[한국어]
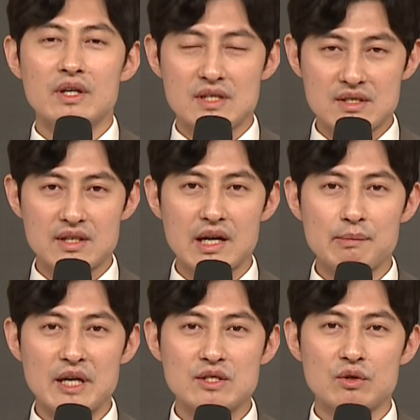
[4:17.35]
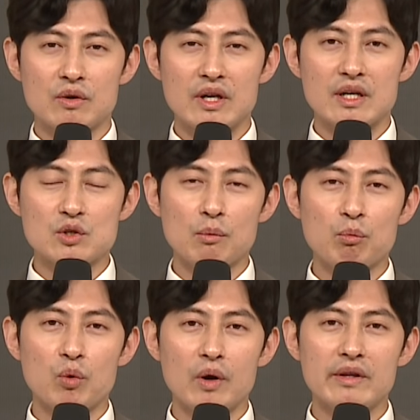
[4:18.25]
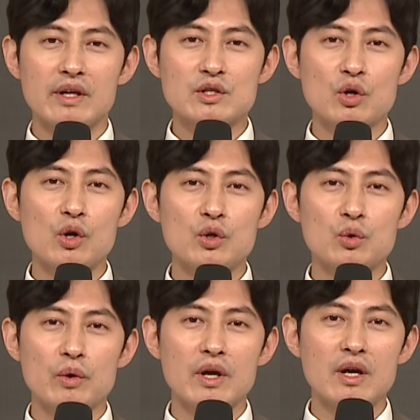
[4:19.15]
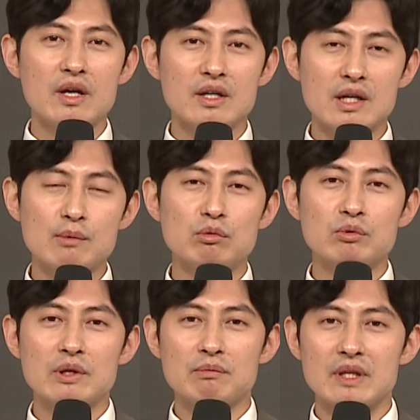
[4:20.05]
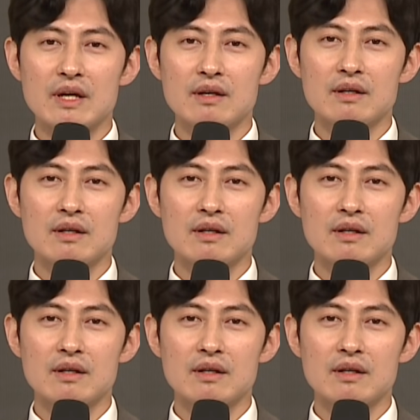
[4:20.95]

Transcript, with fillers: 이스라엘 백성에게 선포한 설교의 일부분입니다.